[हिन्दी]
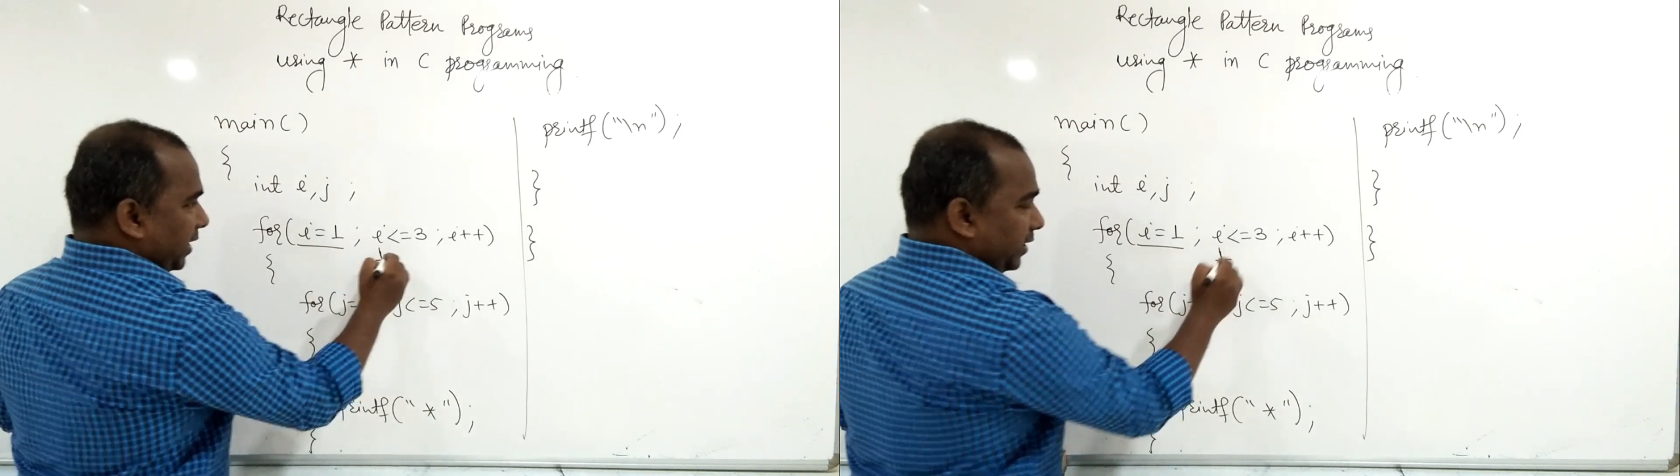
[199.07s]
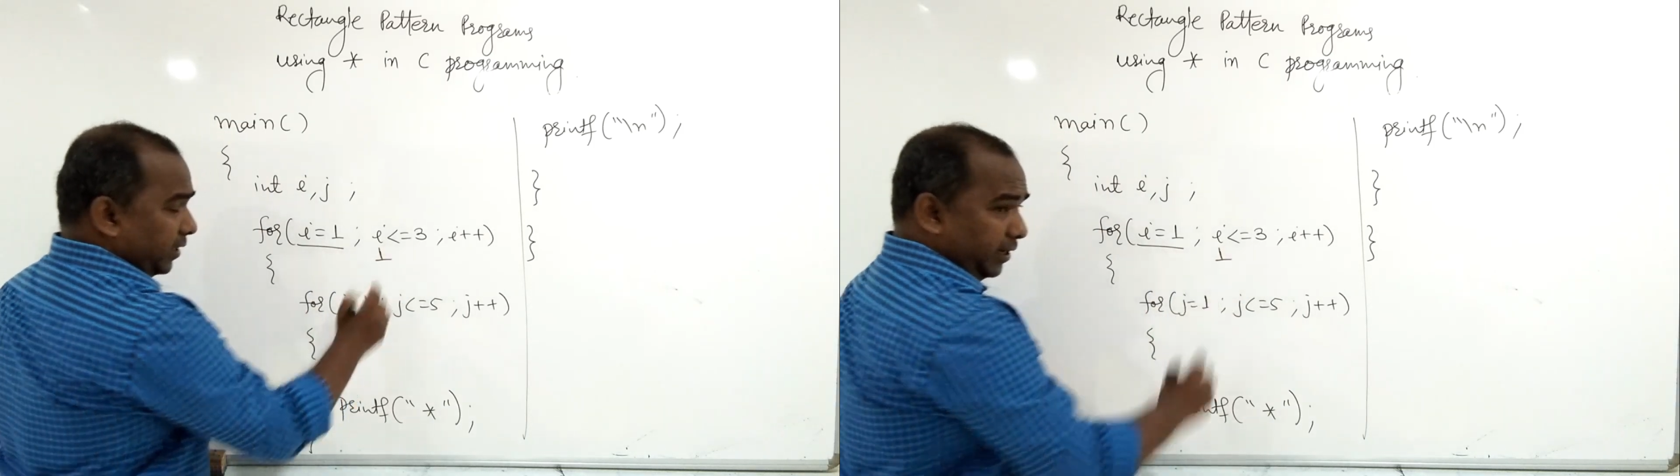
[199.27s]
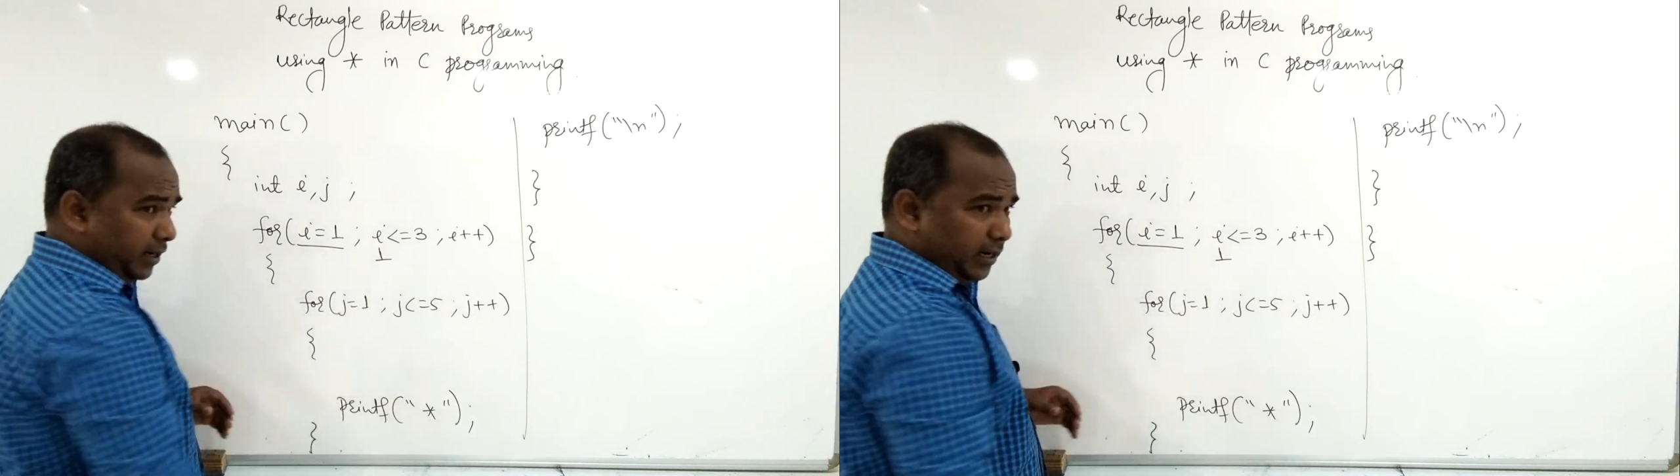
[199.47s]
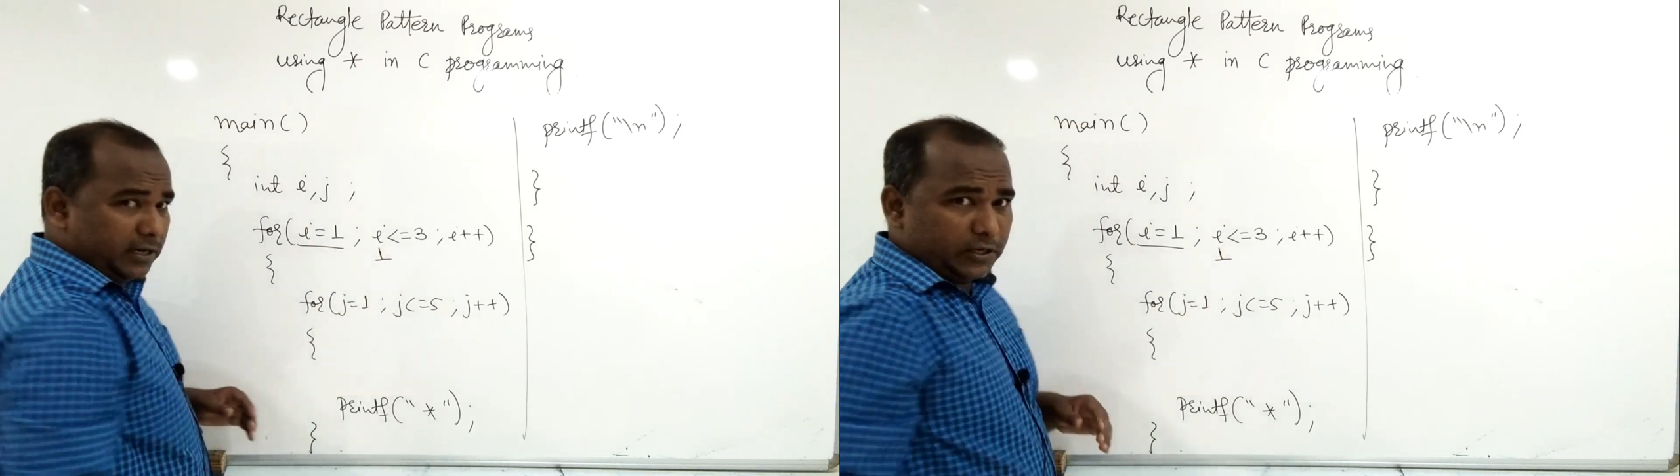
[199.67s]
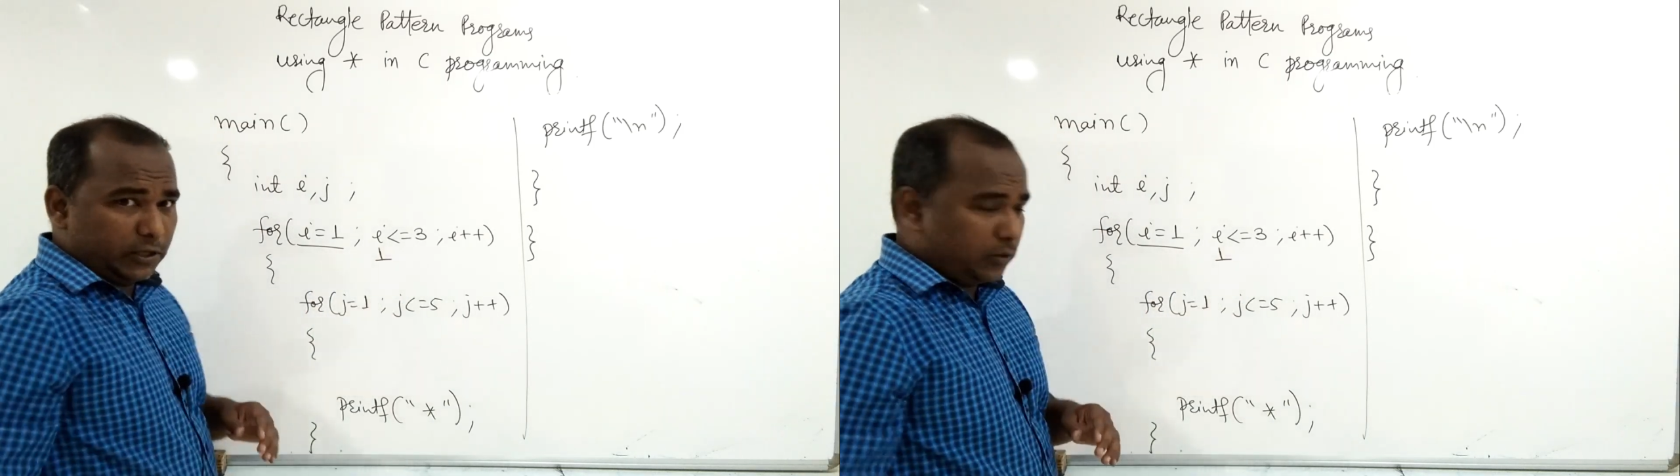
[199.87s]
देन थ्री
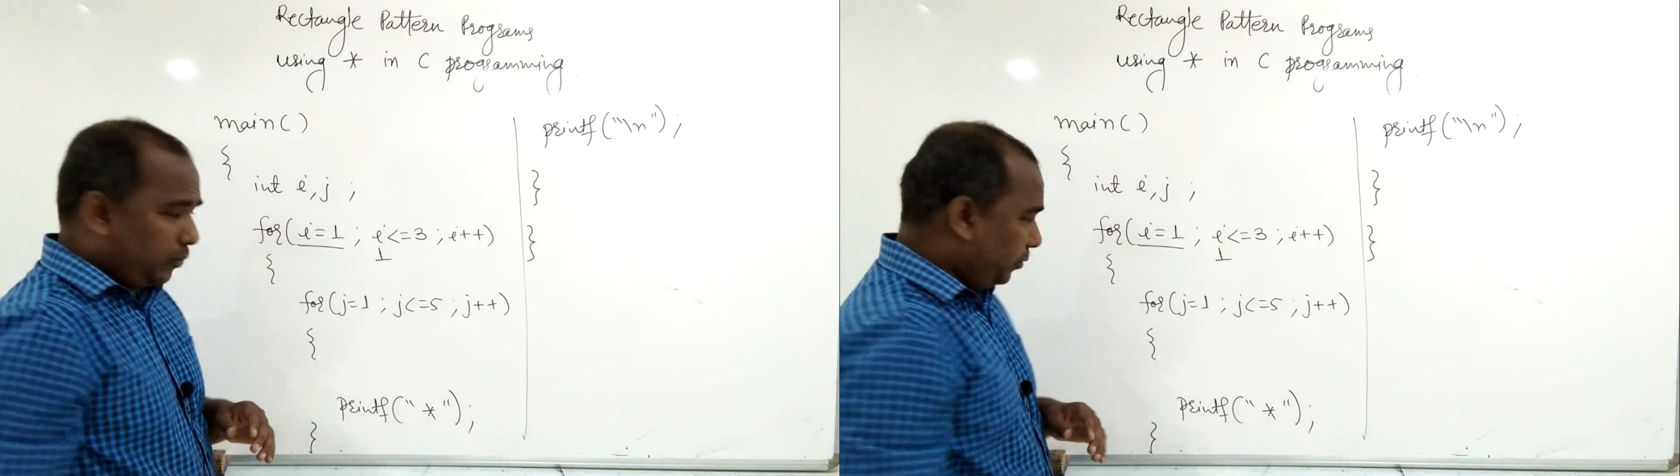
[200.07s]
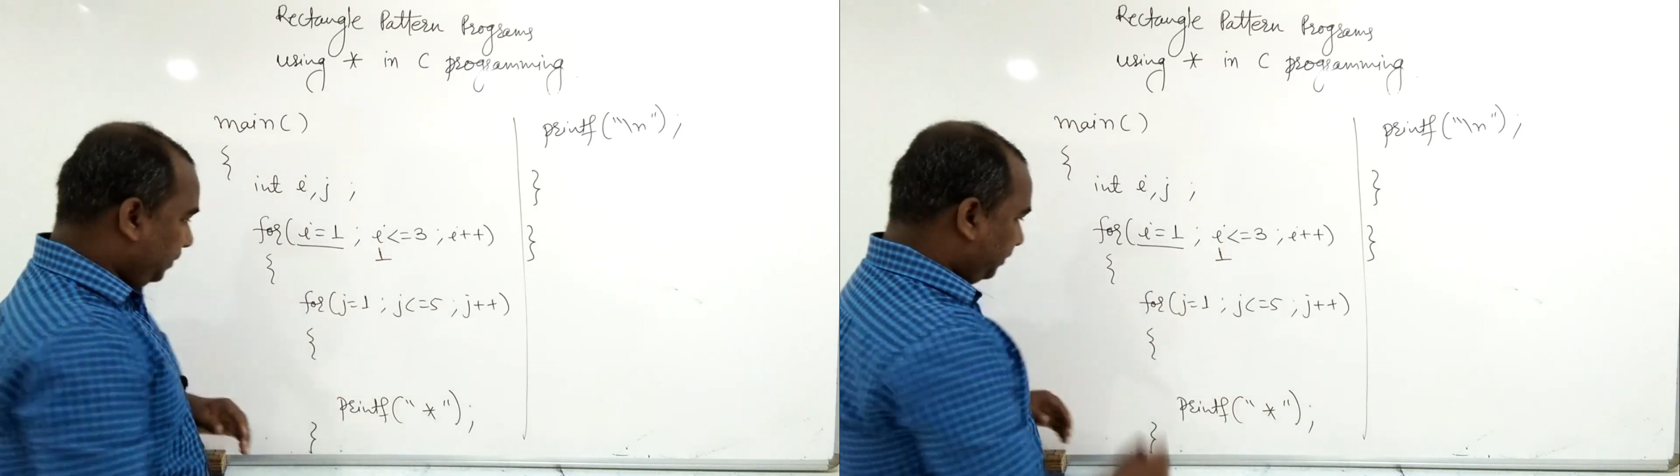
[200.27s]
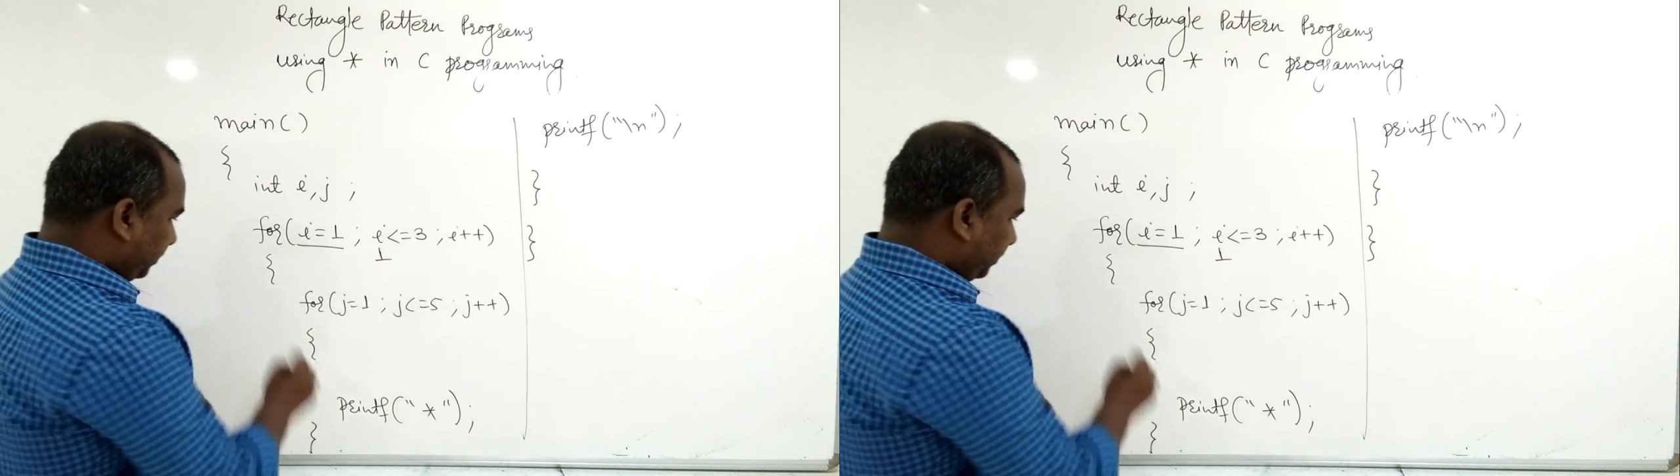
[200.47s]
कंडीशन ट्रू